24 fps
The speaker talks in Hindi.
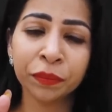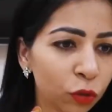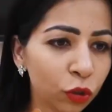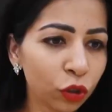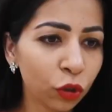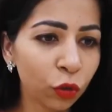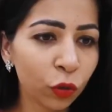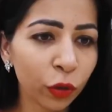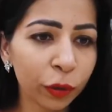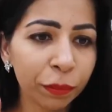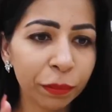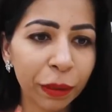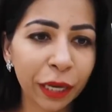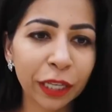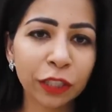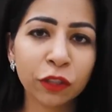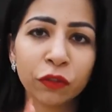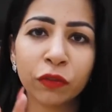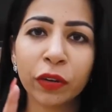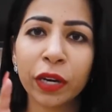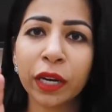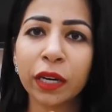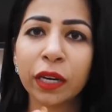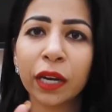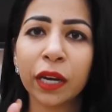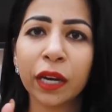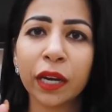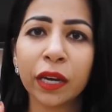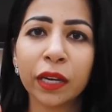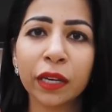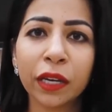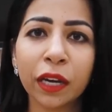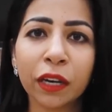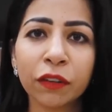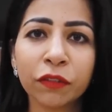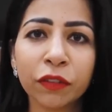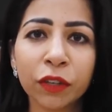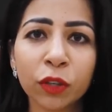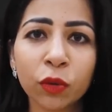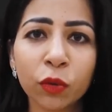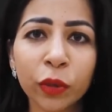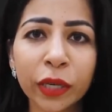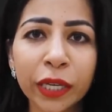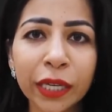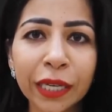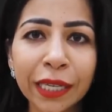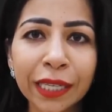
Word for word: कोई कोई बेस्ट फ्रेंड है या फिर कोई